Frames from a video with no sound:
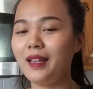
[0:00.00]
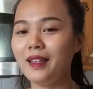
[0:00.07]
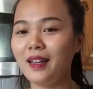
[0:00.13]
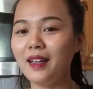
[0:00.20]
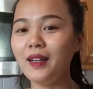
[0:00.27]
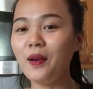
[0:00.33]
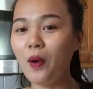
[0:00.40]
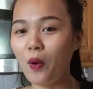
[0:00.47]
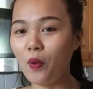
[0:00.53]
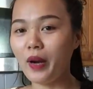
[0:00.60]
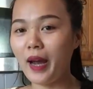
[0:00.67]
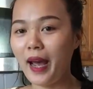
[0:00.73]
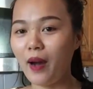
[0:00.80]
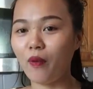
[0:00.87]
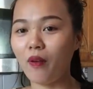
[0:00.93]
những cái đồ
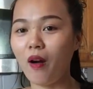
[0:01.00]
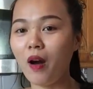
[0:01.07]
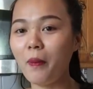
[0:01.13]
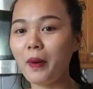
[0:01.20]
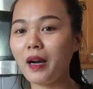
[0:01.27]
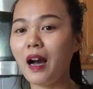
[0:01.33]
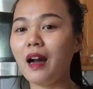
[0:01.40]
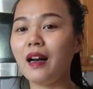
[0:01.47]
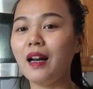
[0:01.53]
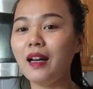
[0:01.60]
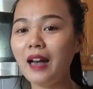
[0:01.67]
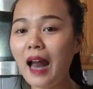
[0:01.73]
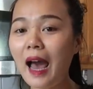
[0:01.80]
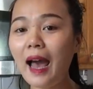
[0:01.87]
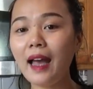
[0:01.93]
nào đó mà cần
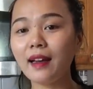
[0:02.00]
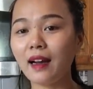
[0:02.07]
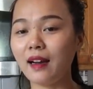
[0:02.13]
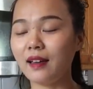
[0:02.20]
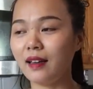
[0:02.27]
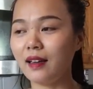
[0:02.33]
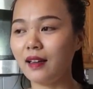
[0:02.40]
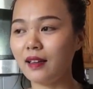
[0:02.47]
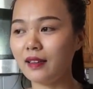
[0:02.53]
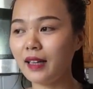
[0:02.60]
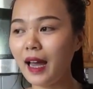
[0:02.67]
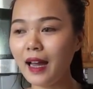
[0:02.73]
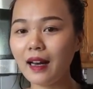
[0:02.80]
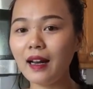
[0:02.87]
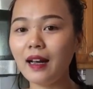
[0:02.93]
lên like, cần
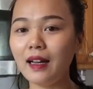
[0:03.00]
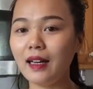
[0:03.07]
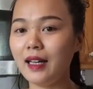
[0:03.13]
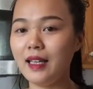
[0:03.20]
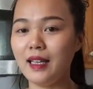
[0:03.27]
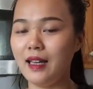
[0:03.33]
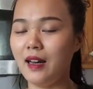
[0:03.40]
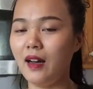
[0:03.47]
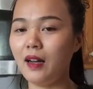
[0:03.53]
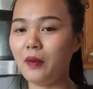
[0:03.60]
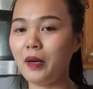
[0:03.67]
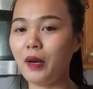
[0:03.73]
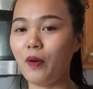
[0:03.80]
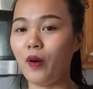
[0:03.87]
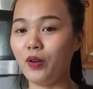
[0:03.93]
cắt lên hay gì đó,
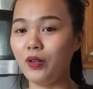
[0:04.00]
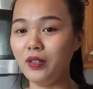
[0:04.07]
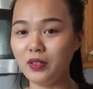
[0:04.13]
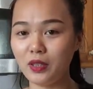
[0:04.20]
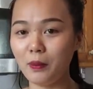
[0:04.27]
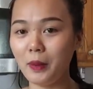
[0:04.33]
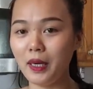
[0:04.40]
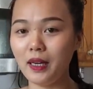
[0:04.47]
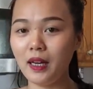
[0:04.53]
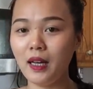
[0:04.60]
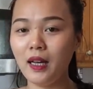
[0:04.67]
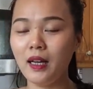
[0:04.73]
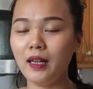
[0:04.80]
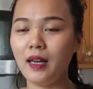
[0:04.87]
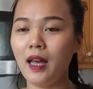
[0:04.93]
bắt đầu họ đưa cho Minh
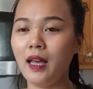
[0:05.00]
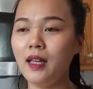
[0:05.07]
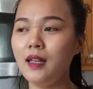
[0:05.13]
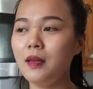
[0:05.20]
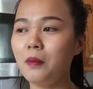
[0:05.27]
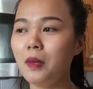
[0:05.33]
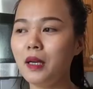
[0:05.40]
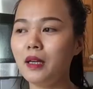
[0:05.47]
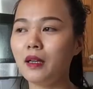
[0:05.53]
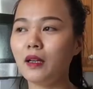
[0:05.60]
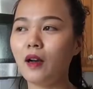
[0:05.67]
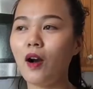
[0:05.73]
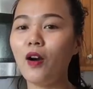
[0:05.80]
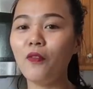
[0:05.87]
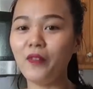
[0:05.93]
để Minh
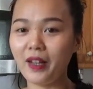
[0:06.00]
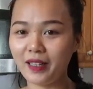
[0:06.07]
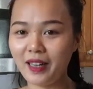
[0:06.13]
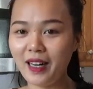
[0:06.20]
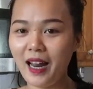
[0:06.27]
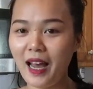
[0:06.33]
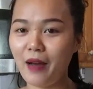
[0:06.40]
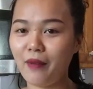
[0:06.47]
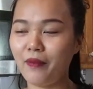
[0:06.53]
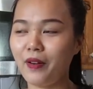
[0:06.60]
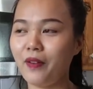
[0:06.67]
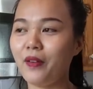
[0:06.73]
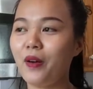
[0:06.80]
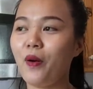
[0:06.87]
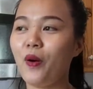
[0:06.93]
có việc để làm
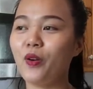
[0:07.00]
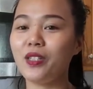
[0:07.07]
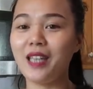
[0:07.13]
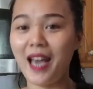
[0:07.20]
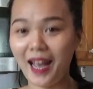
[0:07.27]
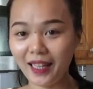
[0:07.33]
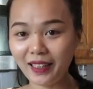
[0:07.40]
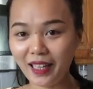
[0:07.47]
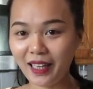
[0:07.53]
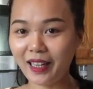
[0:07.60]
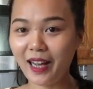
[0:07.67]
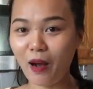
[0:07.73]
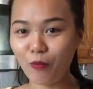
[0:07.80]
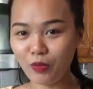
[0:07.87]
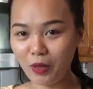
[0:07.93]
và bắt đầu họ trả
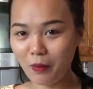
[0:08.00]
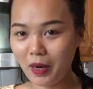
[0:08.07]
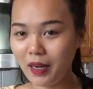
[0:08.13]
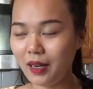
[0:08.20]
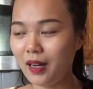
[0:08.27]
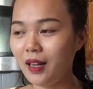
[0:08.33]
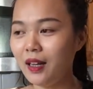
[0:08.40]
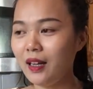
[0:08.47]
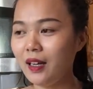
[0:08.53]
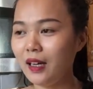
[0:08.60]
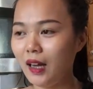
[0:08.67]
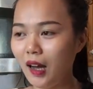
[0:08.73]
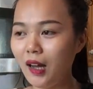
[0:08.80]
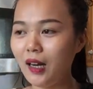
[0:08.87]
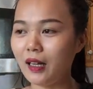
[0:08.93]
tiền công cho mình.
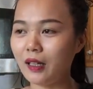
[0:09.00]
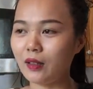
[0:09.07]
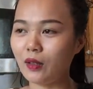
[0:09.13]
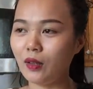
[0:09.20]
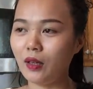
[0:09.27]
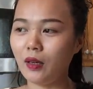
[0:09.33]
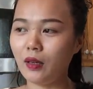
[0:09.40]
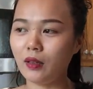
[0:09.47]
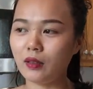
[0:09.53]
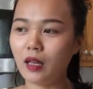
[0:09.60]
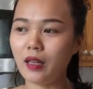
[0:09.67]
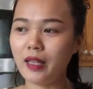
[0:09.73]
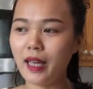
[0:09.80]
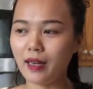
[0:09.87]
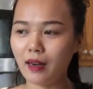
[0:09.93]
Đó là
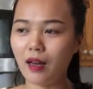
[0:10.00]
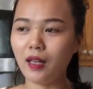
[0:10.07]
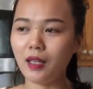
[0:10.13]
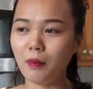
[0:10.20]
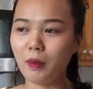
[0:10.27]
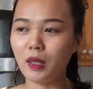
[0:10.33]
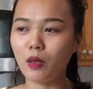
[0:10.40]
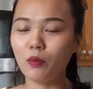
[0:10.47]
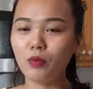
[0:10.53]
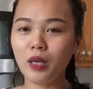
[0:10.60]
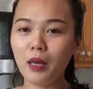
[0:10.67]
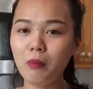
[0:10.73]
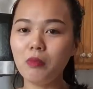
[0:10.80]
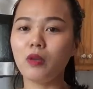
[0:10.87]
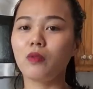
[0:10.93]
thời gian đó thì mình cũng
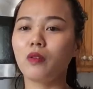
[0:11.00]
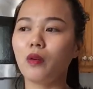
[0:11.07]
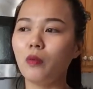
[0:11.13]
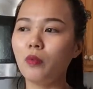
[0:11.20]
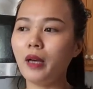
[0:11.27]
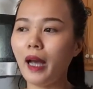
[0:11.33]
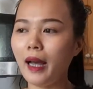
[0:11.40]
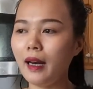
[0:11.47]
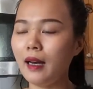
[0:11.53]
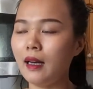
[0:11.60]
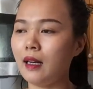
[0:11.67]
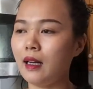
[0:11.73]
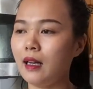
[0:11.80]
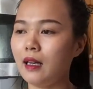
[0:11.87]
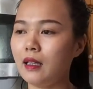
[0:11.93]
kiếm được cũng khá
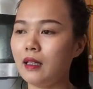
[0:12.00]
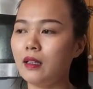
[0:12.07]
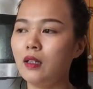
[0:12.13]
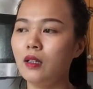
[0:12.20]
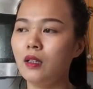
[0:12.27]
là